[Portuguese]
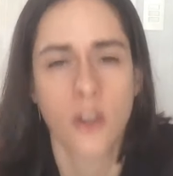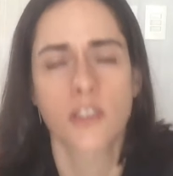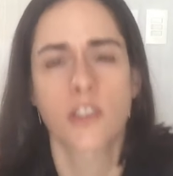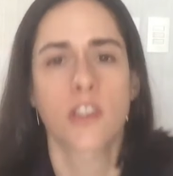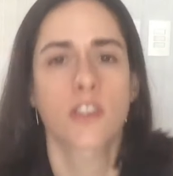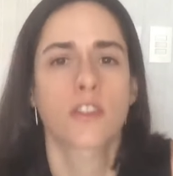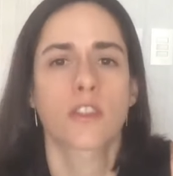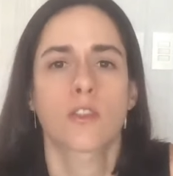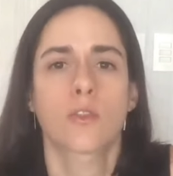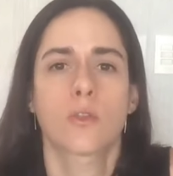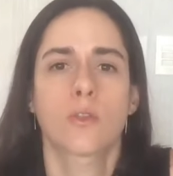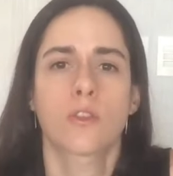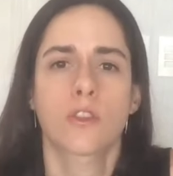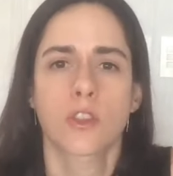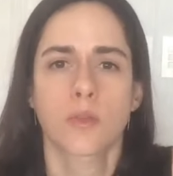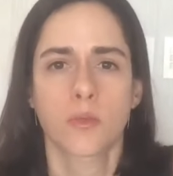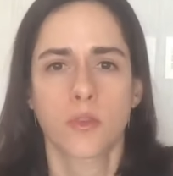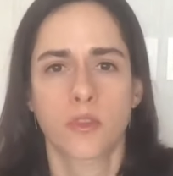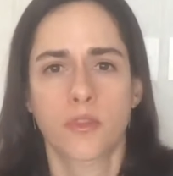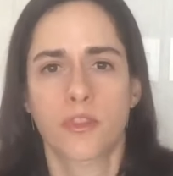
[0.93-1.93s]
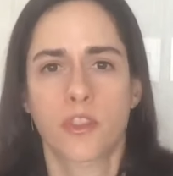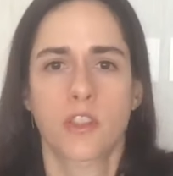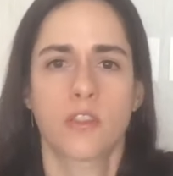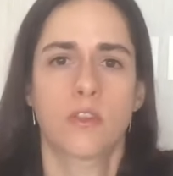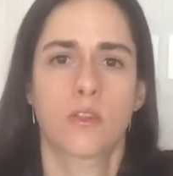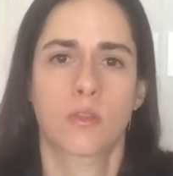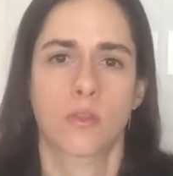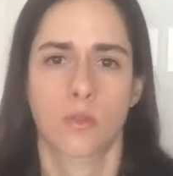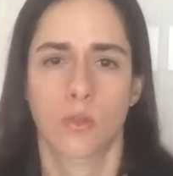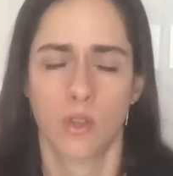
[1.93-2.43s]
Gente, no último
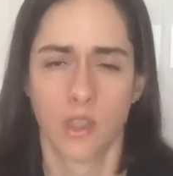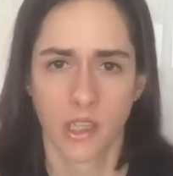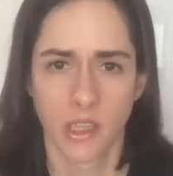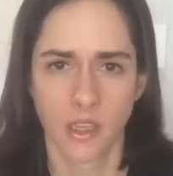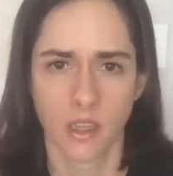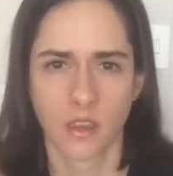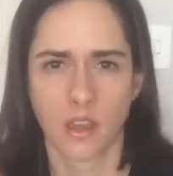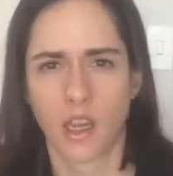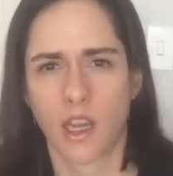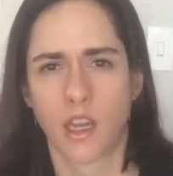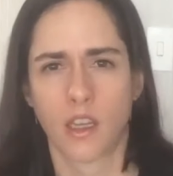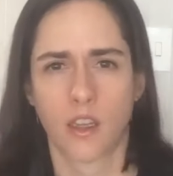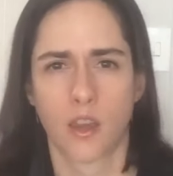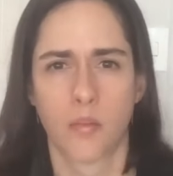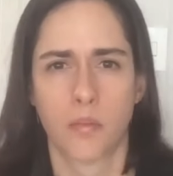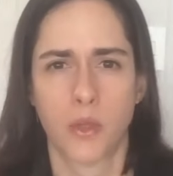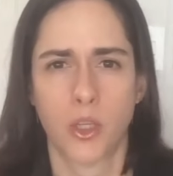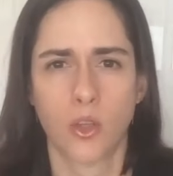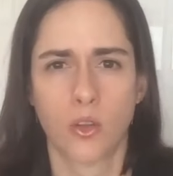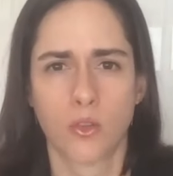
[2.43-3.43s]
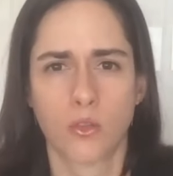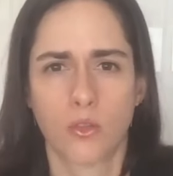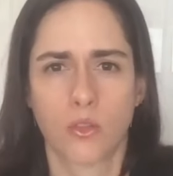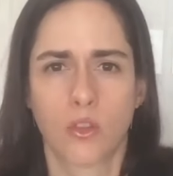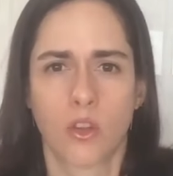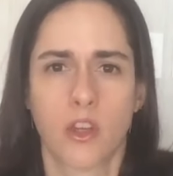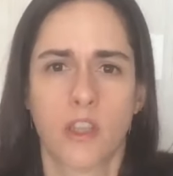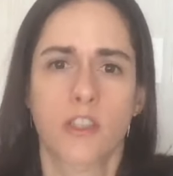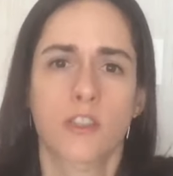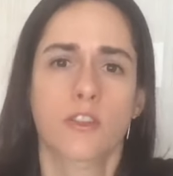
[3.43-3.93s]
vídeo, o link está na bio do
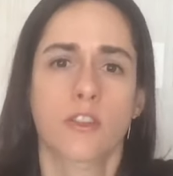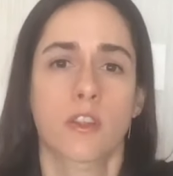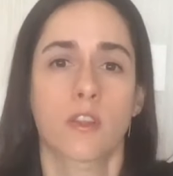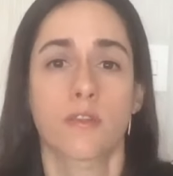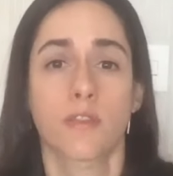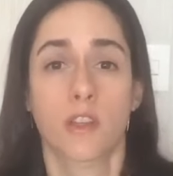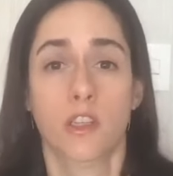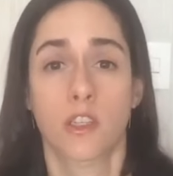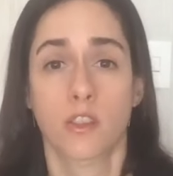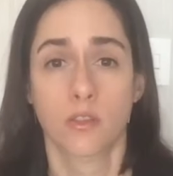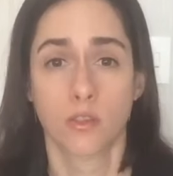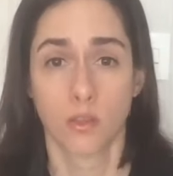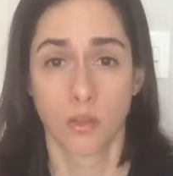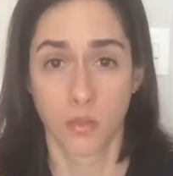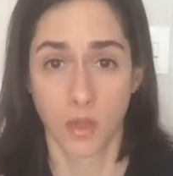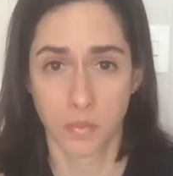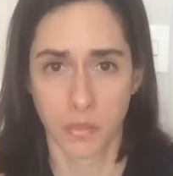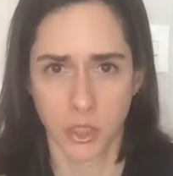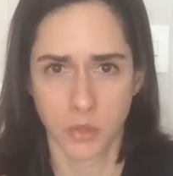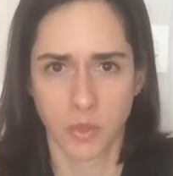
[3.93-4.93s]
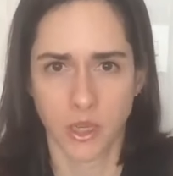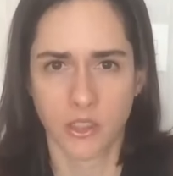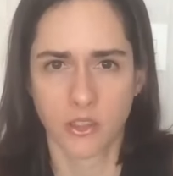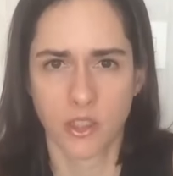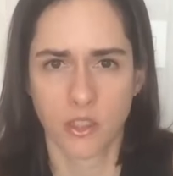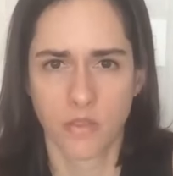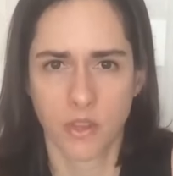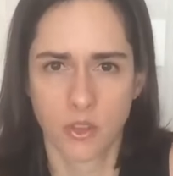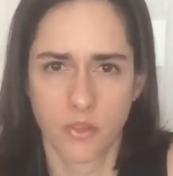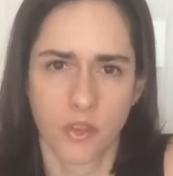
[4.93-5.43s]
Nós, eu falei sobre a
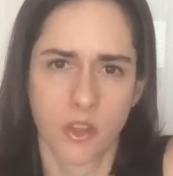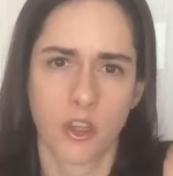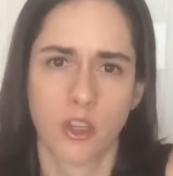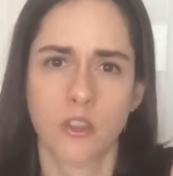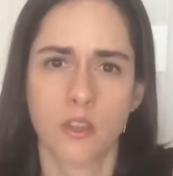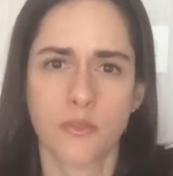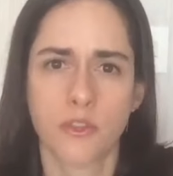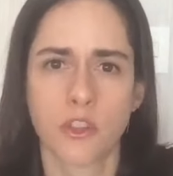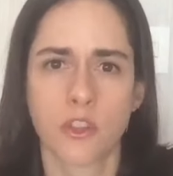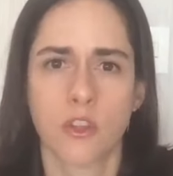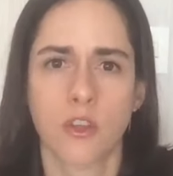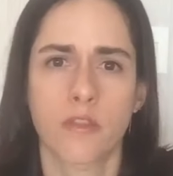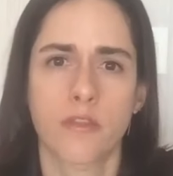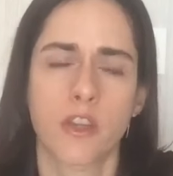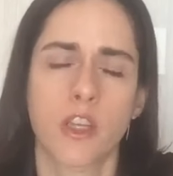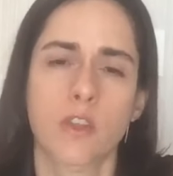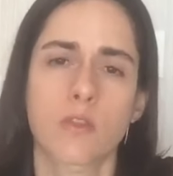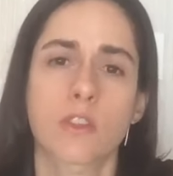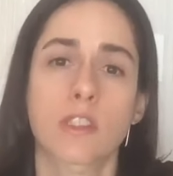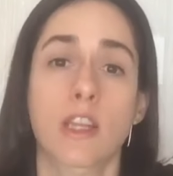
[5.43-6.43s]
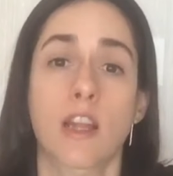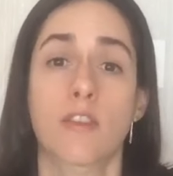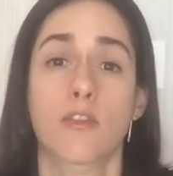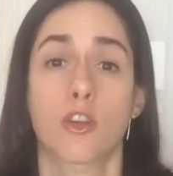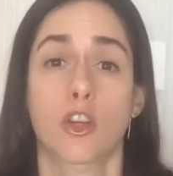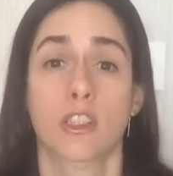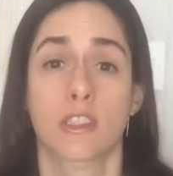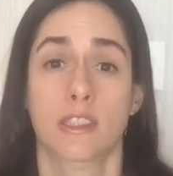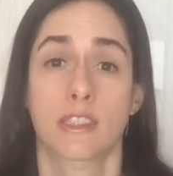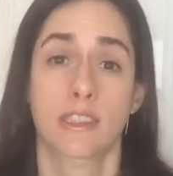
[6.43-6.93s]
perspectiva do filósofo esloveno
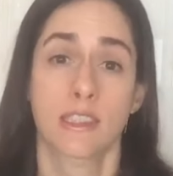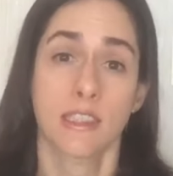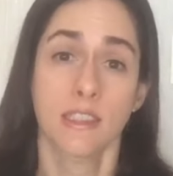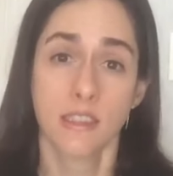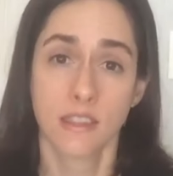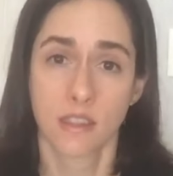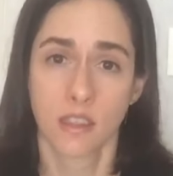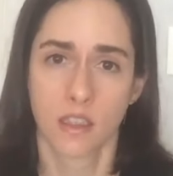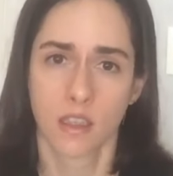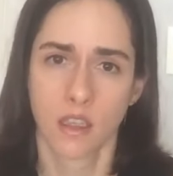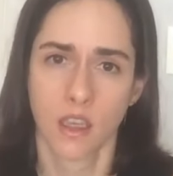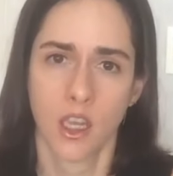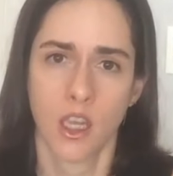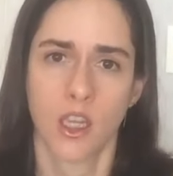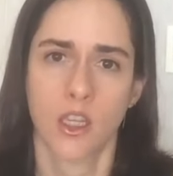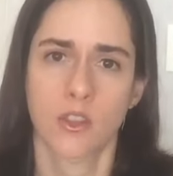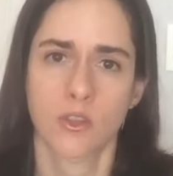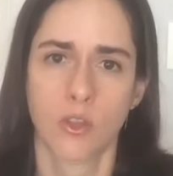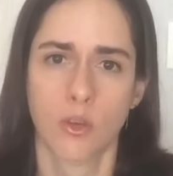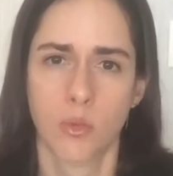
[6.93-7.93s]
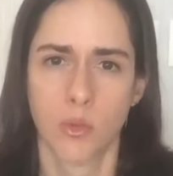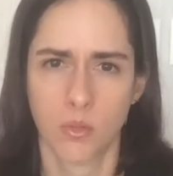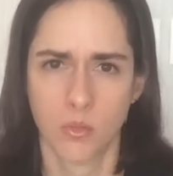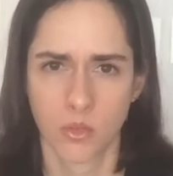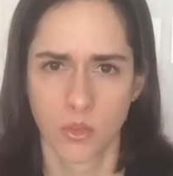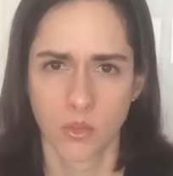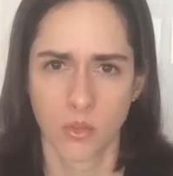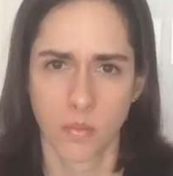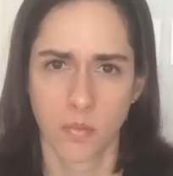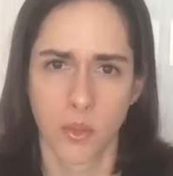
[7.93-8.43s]
Slavoj Zizek sobre o
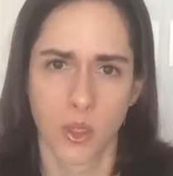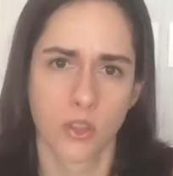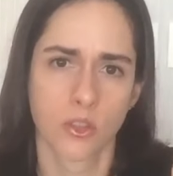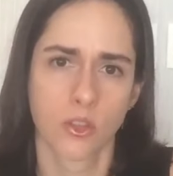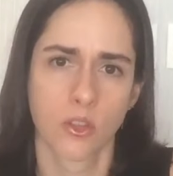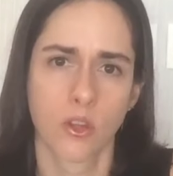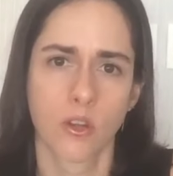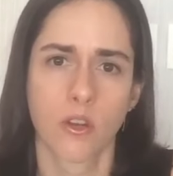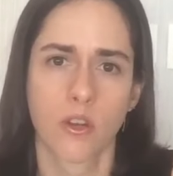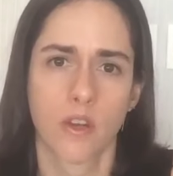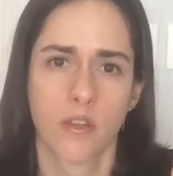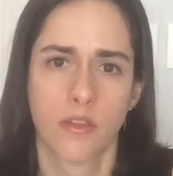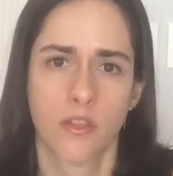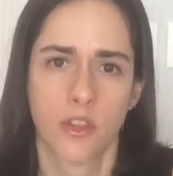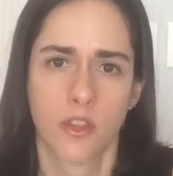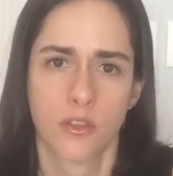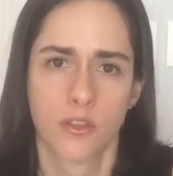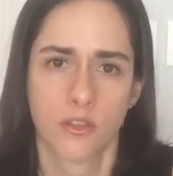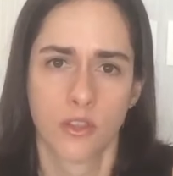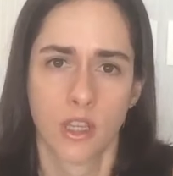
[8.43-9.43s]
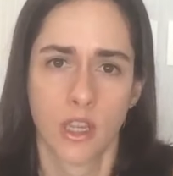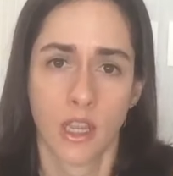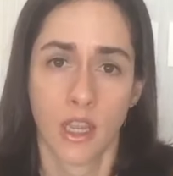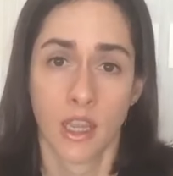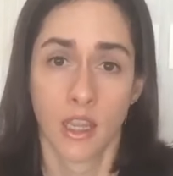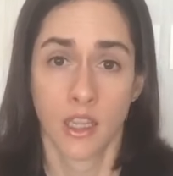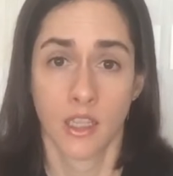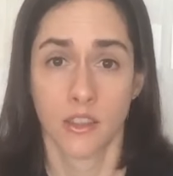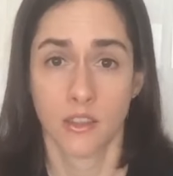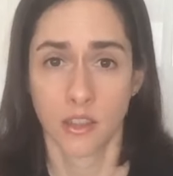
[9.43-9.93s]
mundo pós-coronavírus.
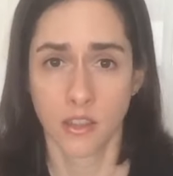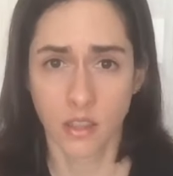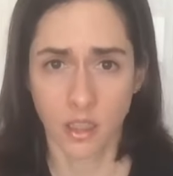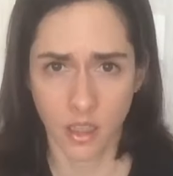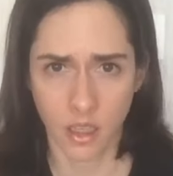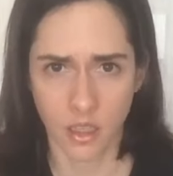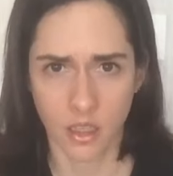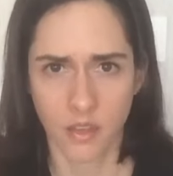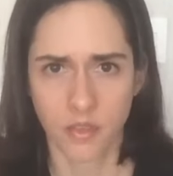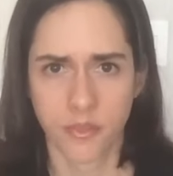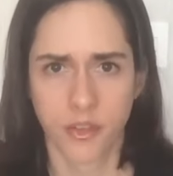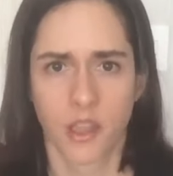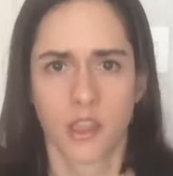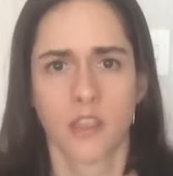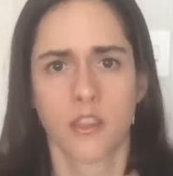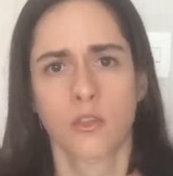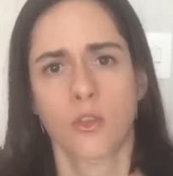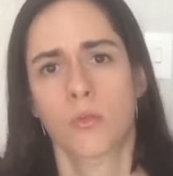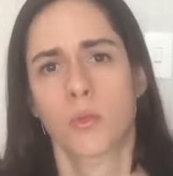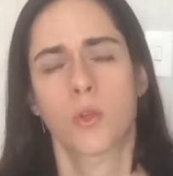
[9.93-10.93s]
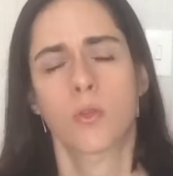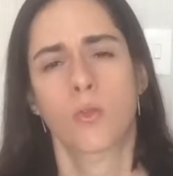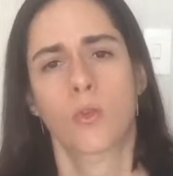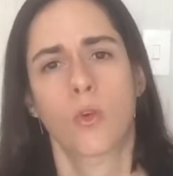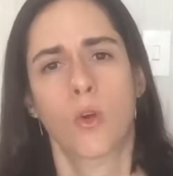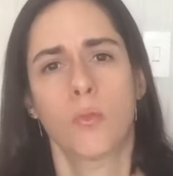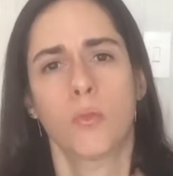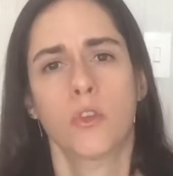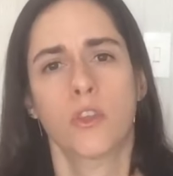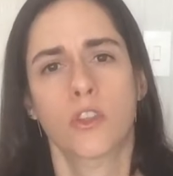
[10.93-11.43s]
Zizek ele fala sobre um
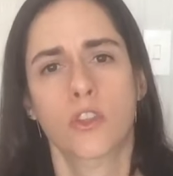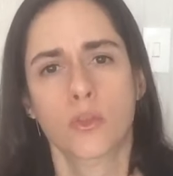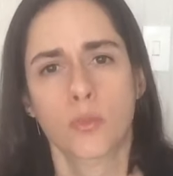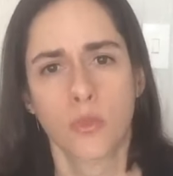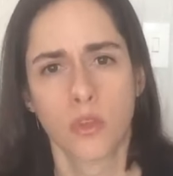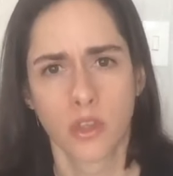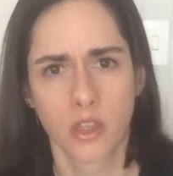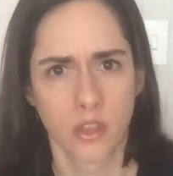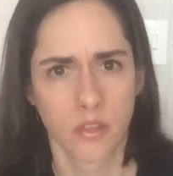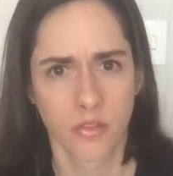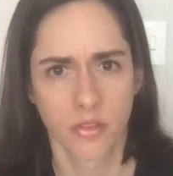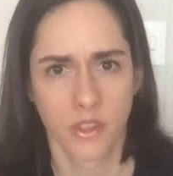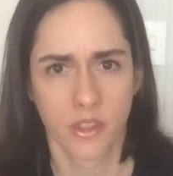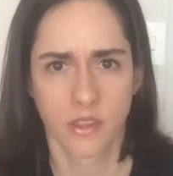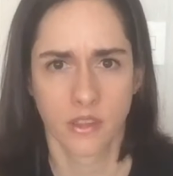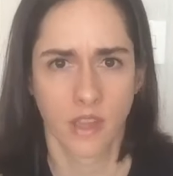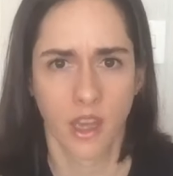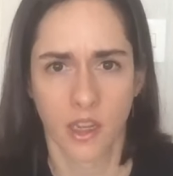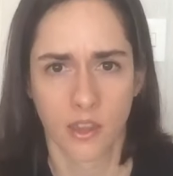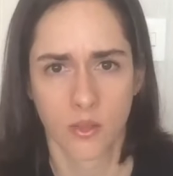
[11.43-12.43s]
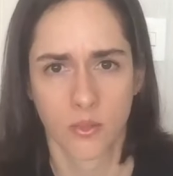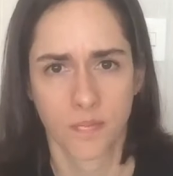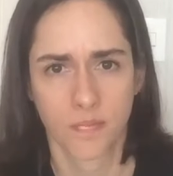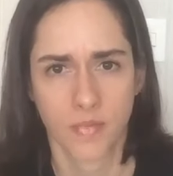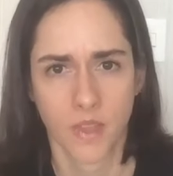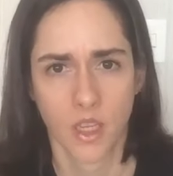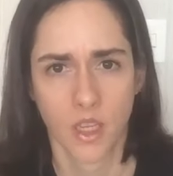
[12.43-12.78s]
comunismo reinventado.